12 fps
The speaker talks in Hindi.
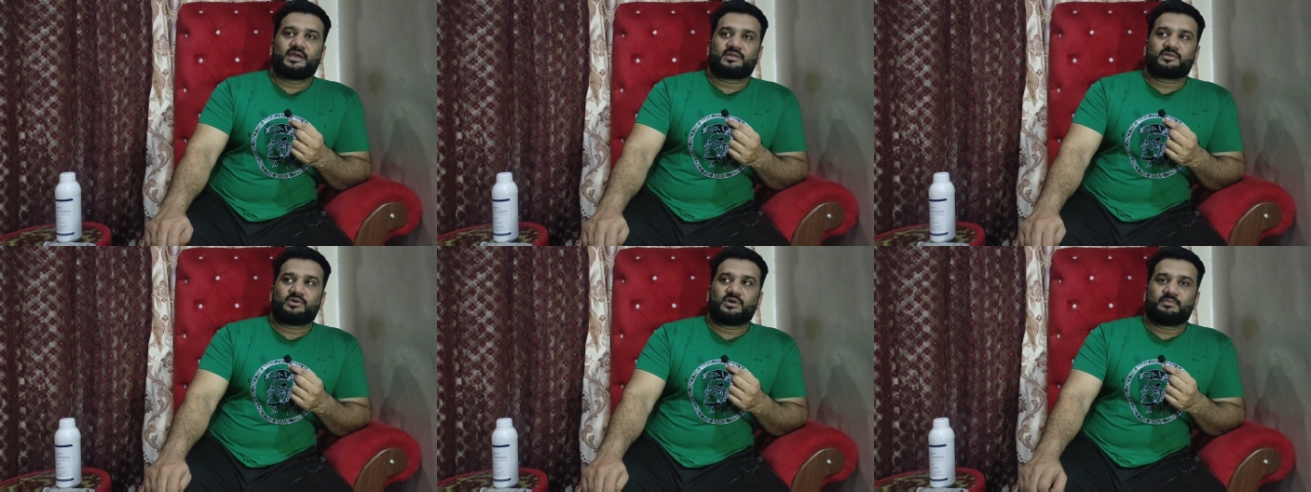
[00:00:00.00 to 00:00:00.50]

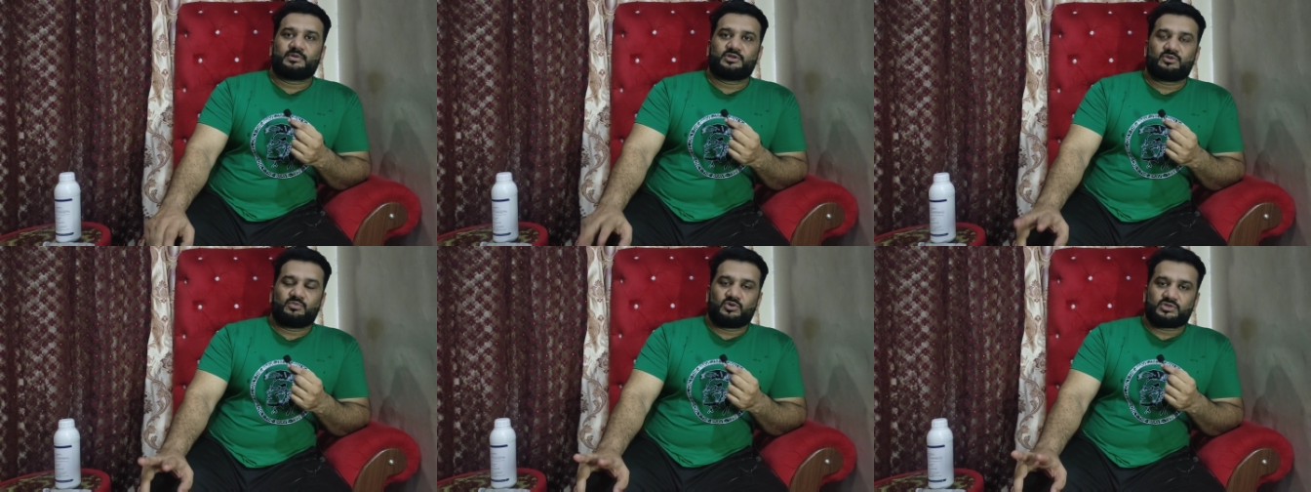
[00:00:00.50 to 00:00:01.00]
एक तो अभी
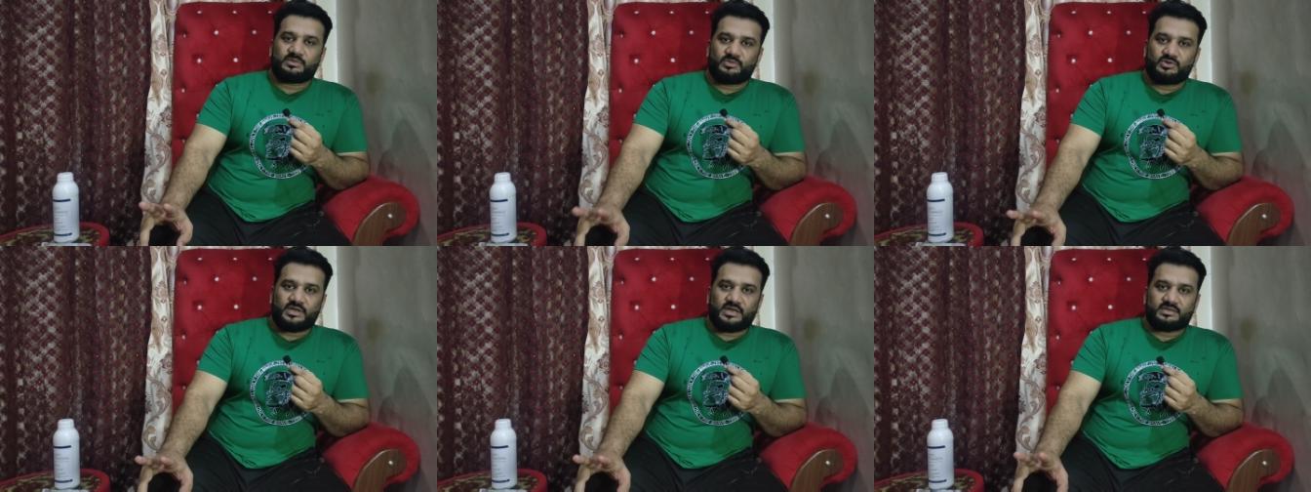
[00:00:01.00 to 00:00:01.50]
जो मौसम
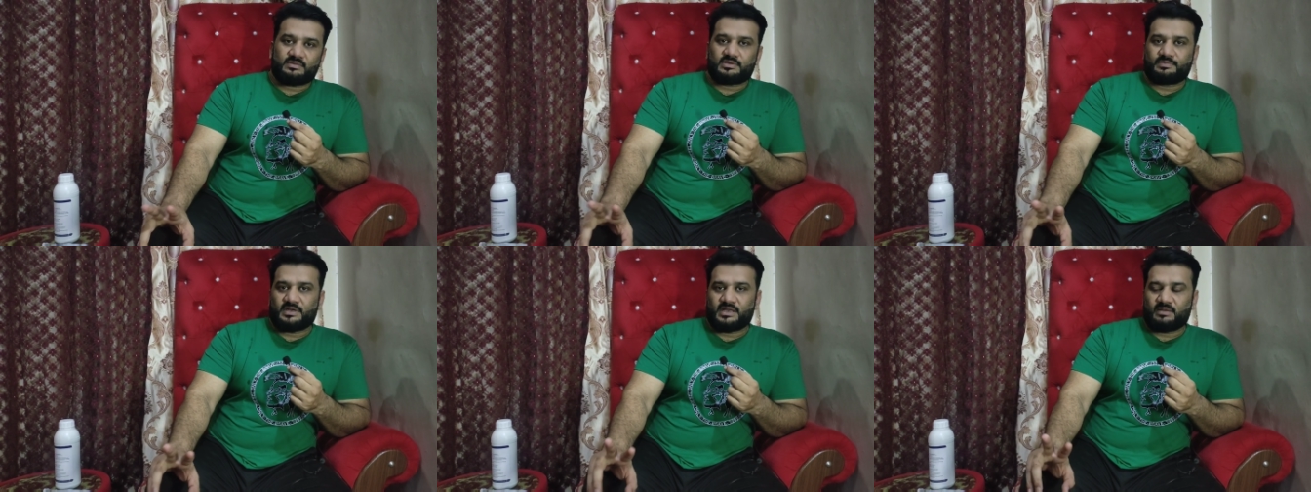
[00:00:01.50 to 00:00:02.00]
गुजरा है
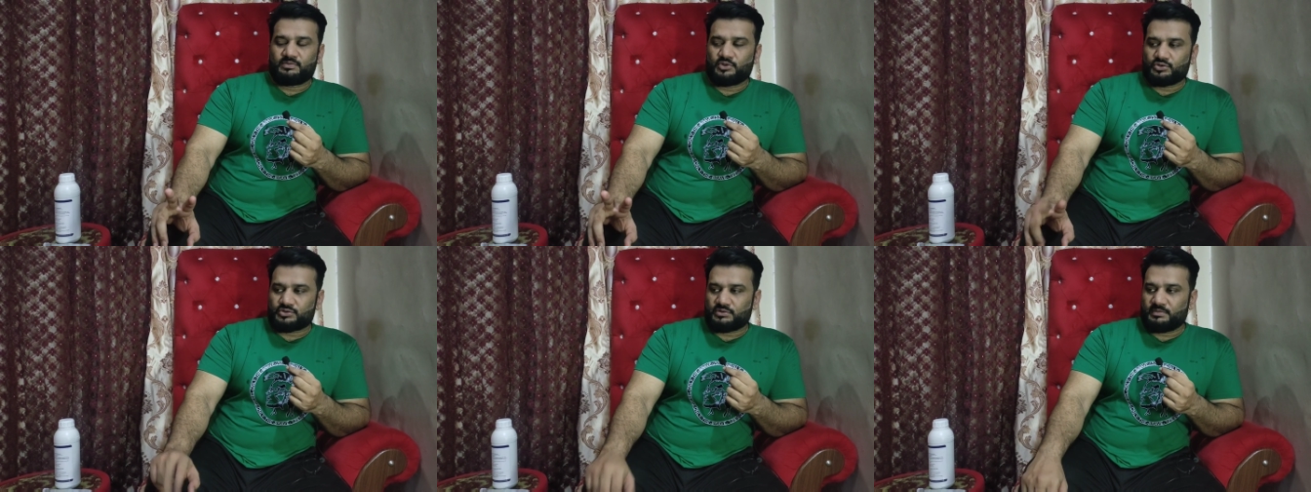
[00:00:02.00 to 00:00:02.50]
सबसे पहले आप
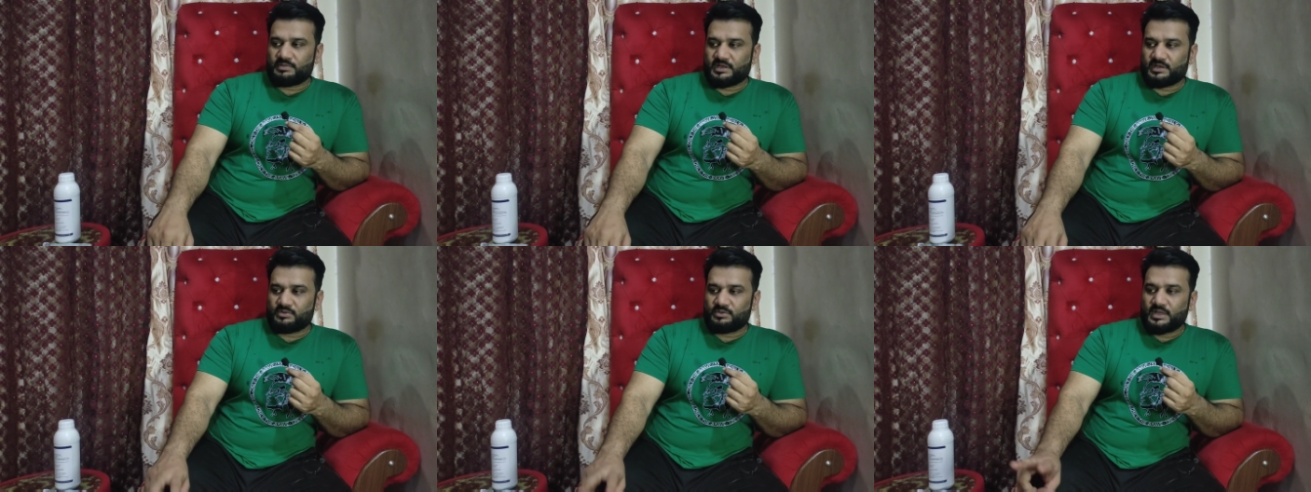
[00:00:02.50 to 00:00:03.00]
दोस्तों को मैं
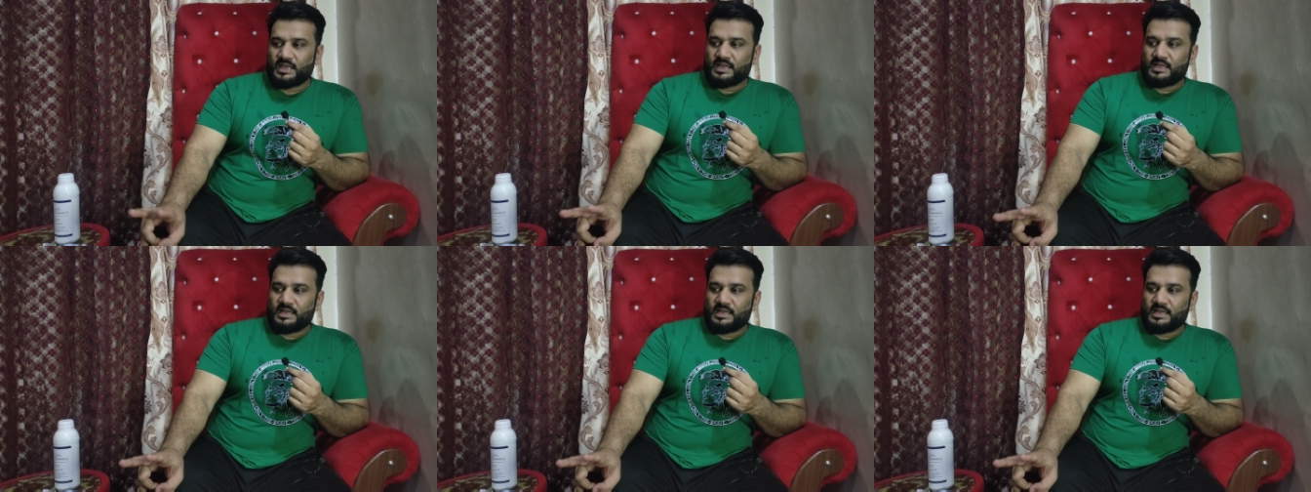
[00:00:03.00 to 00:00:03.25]
बता दूँ